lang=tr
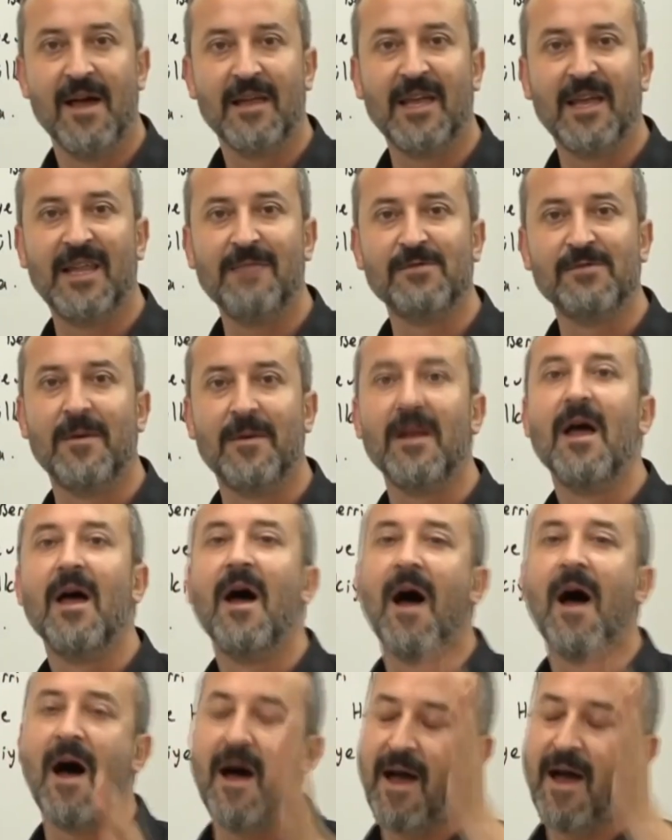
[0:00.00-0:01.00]
Dediğim zaman
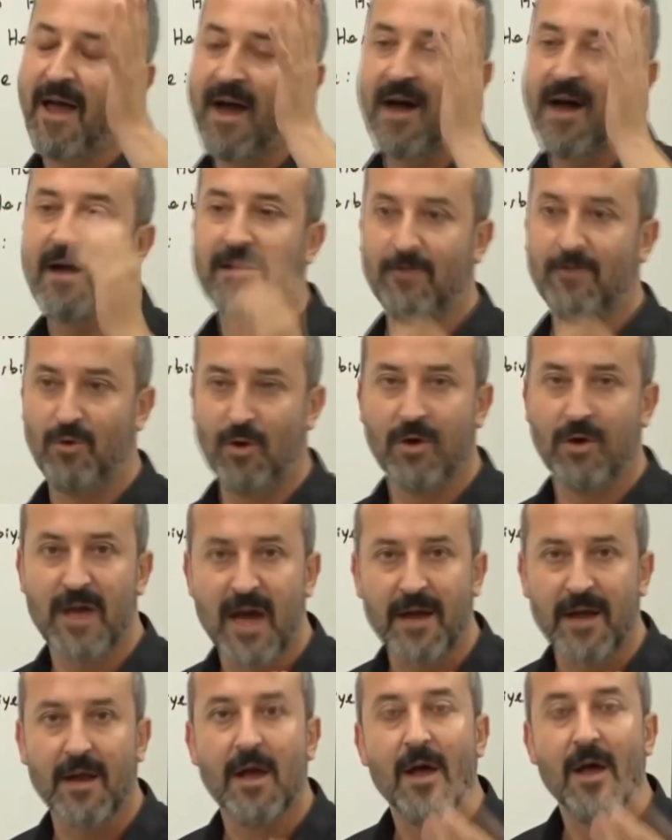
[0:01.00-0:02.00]
ha ya diyor.
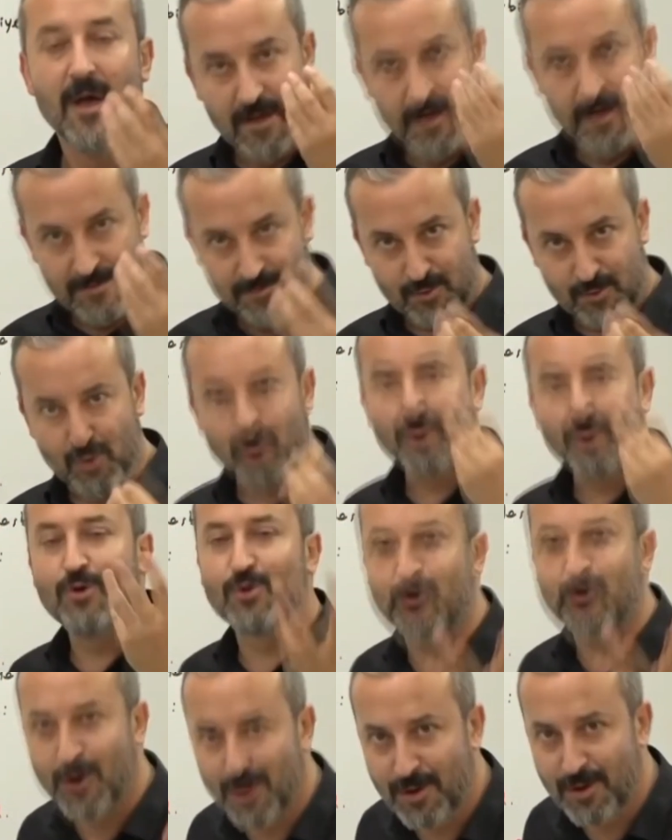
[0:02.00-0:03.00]
Yani soruyu
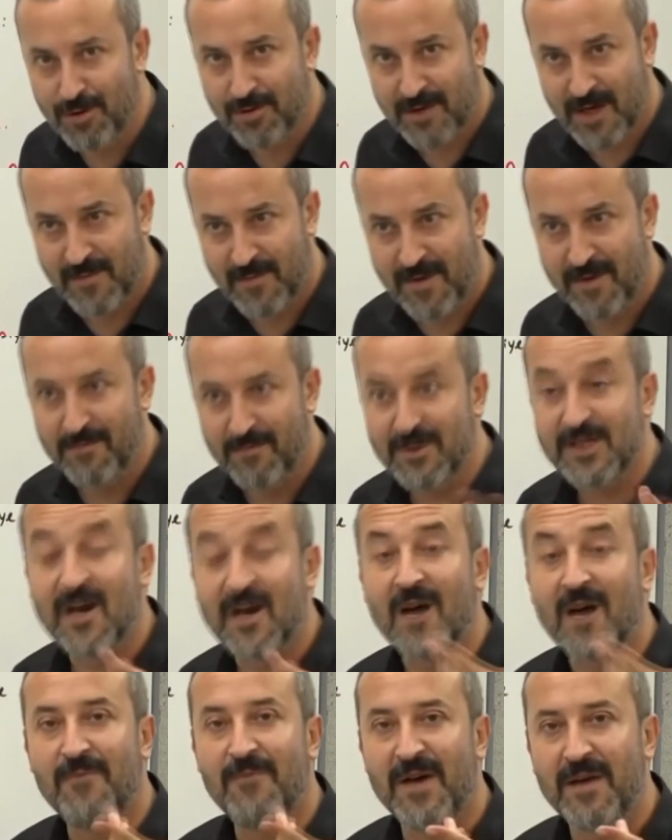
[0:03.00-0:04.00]
sorun tamam mı
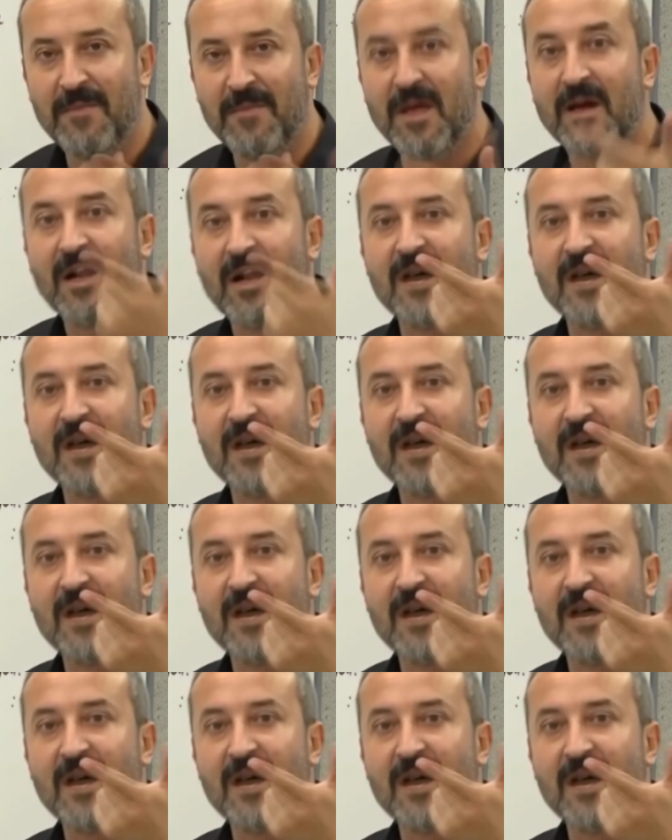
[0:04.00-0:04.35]
cevap vermeyin.